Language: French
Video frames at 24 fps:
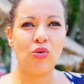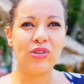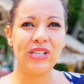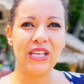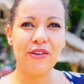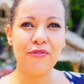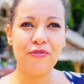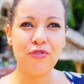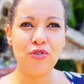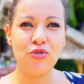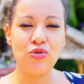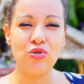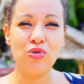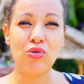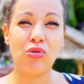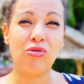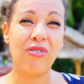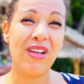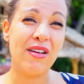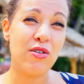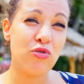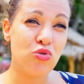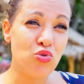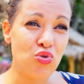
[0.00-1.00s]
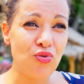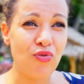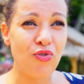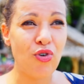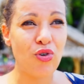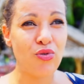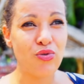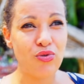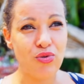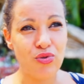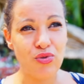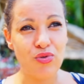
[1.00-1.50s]
On est venu, donc on avait tout
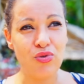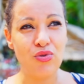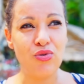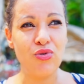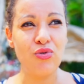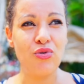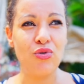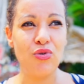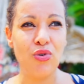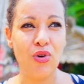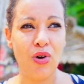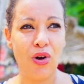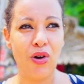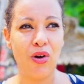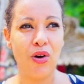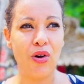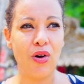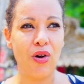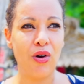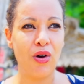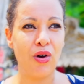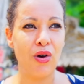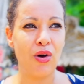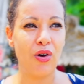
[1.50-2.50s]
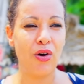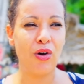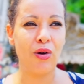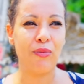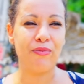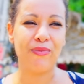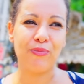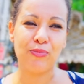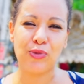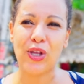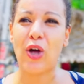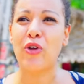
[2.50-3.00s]
vendu euh,
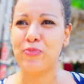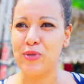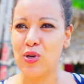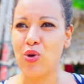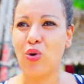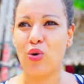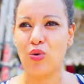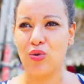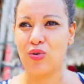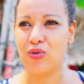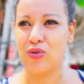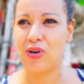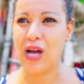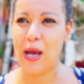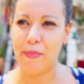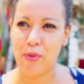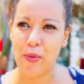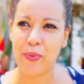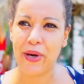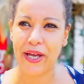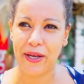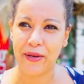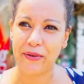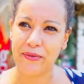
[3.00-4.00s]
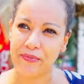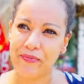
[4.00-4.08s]
30 000 euros à peu près.